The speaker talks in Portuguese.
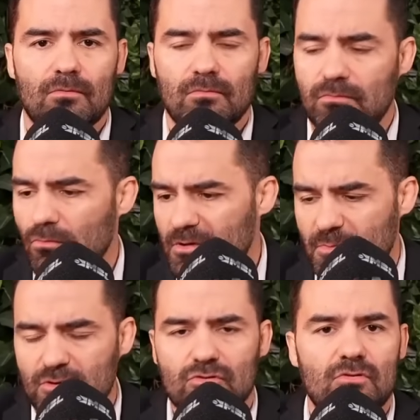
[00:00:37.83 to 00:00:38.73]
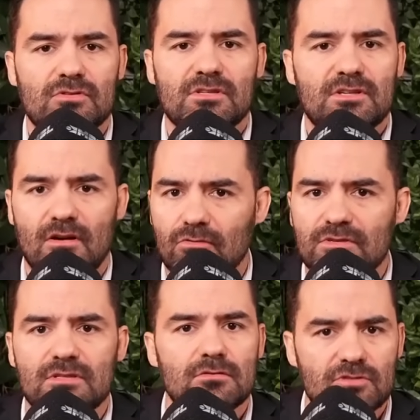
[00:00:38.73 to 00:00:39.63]
com, com, as pessoas que tinha
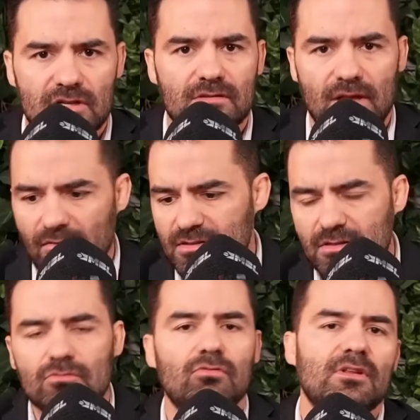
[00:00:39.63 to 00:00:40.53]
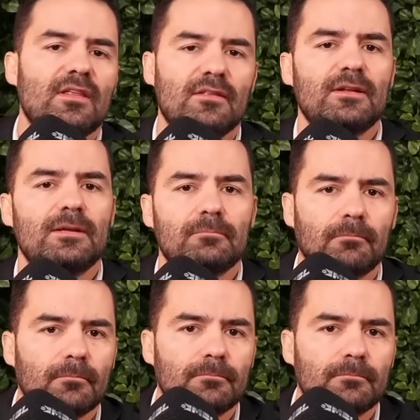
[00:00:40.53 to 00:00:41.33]
acontecido, já estava sendo condenado ali.